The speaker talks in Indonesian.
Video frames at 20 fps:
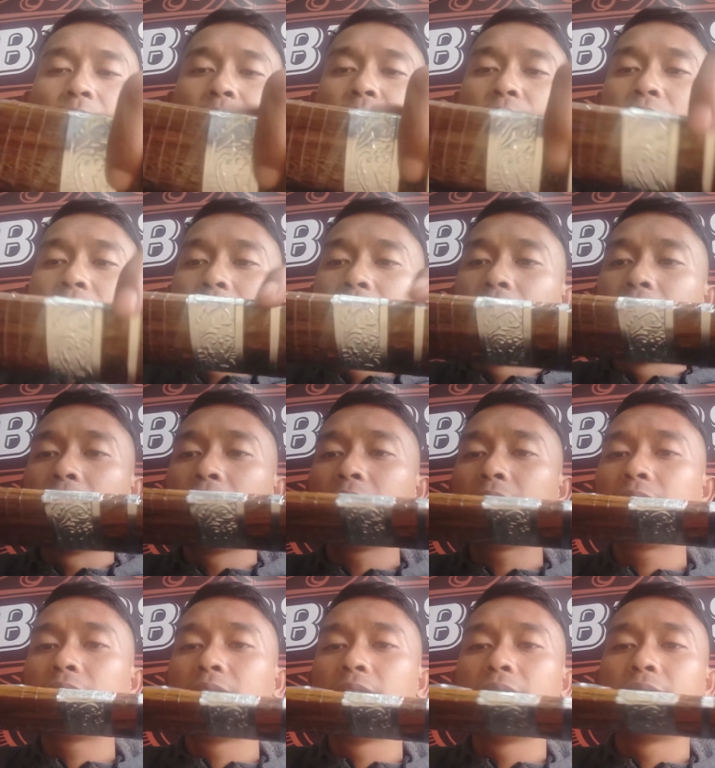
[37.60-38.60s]
boleh
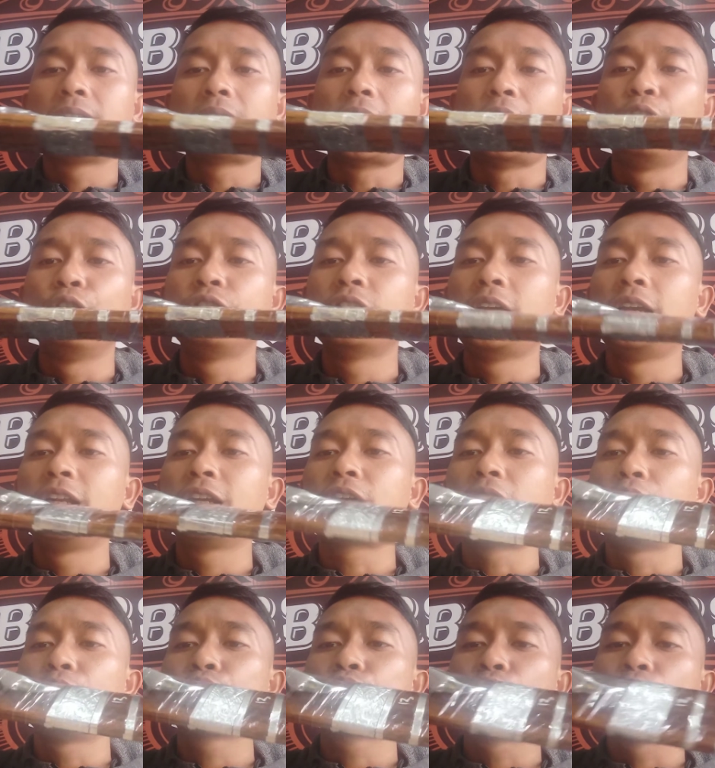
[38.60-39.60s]
dilihat kayunya ini
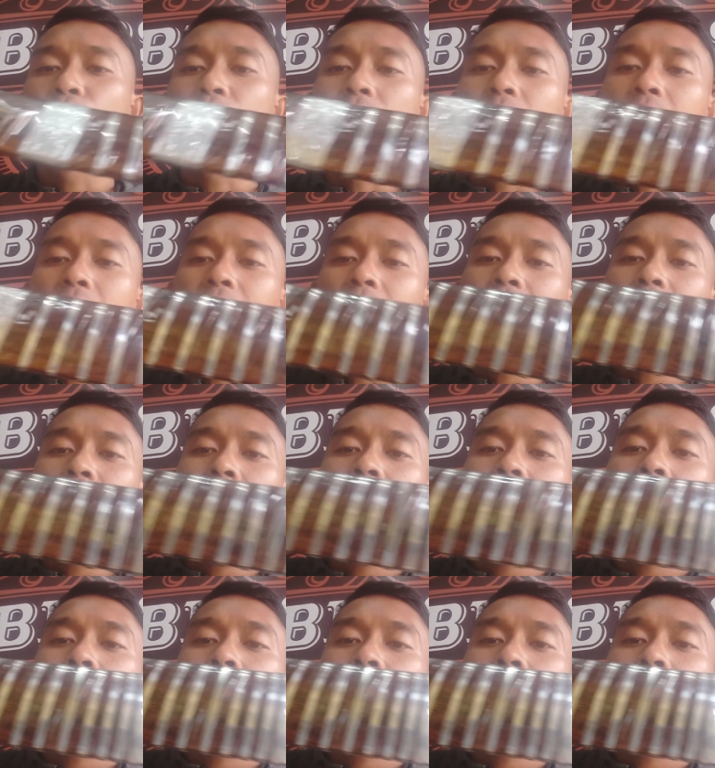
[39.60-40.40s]
kayu sonokling